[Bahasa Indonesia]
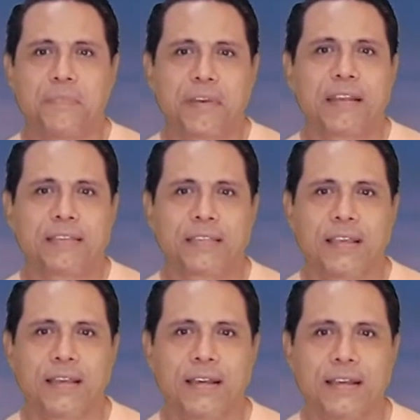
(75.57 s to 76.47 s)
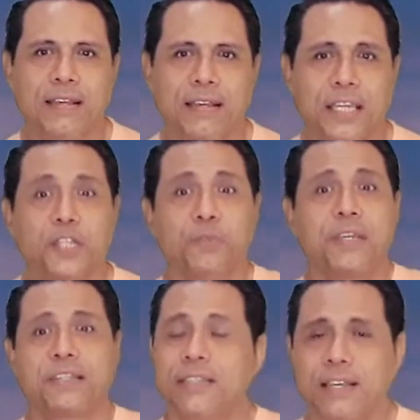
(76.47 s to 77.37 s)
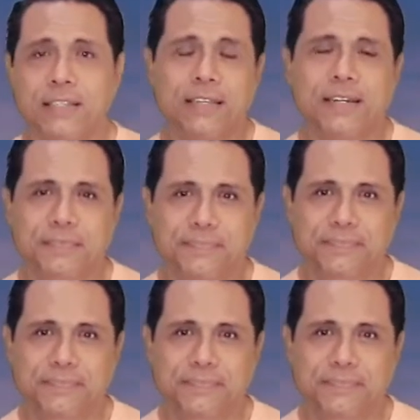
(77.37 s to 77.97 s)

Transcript: merasa hidupnya sia-sia.